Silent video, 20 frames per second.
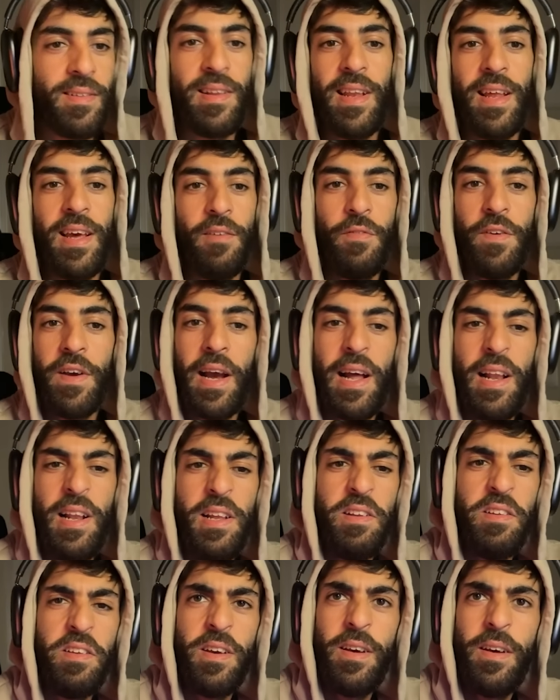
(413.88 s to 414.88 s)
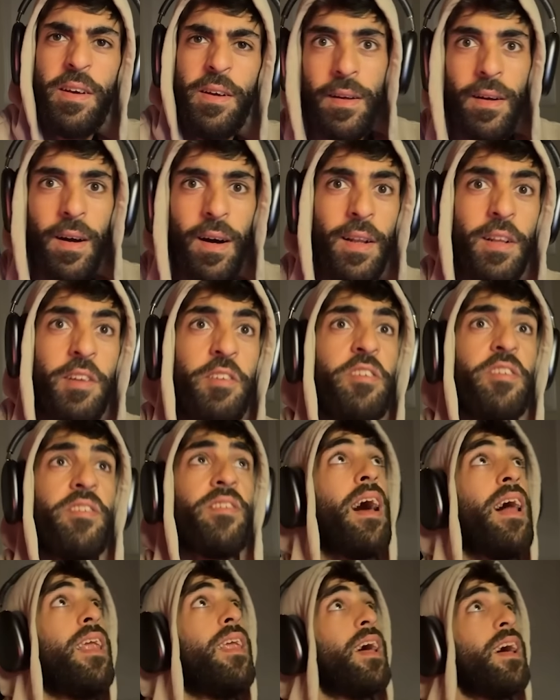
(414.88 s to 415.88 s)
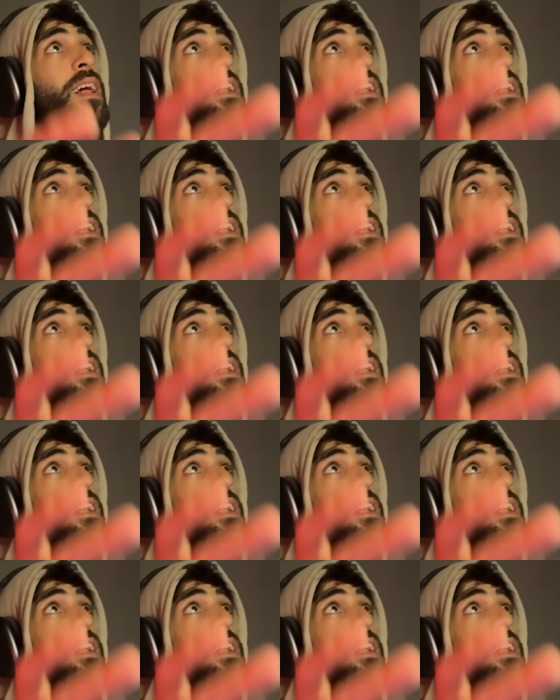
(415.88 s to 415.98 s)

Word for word: اللي فين خليتي ها تعلق